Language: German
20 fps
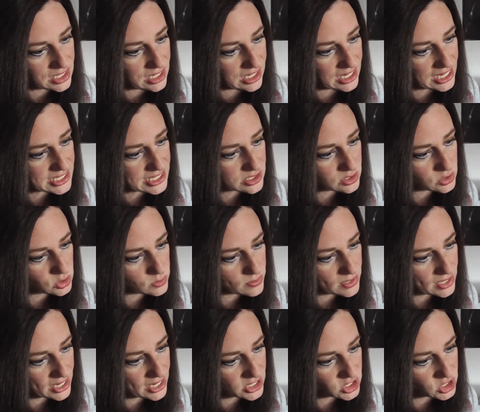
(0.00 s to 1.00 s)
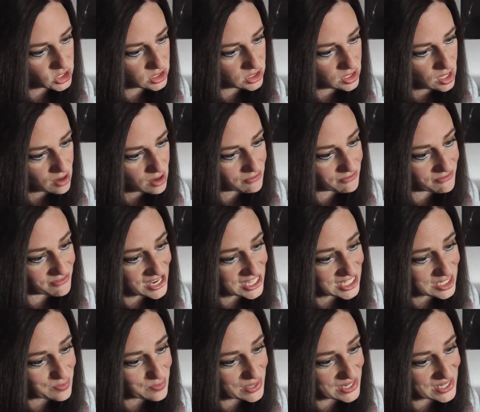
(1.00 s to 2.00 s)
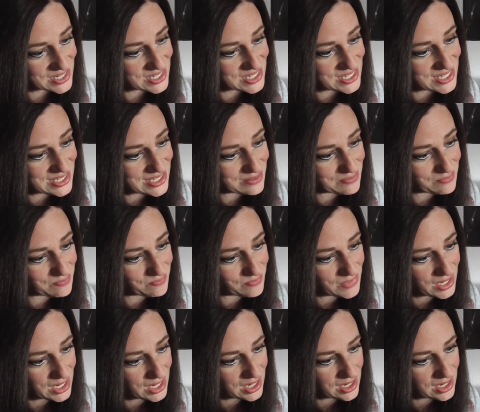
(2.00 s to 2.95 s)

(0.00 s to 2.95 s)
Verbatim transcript: Lasst euch überraschen, was bei diesem,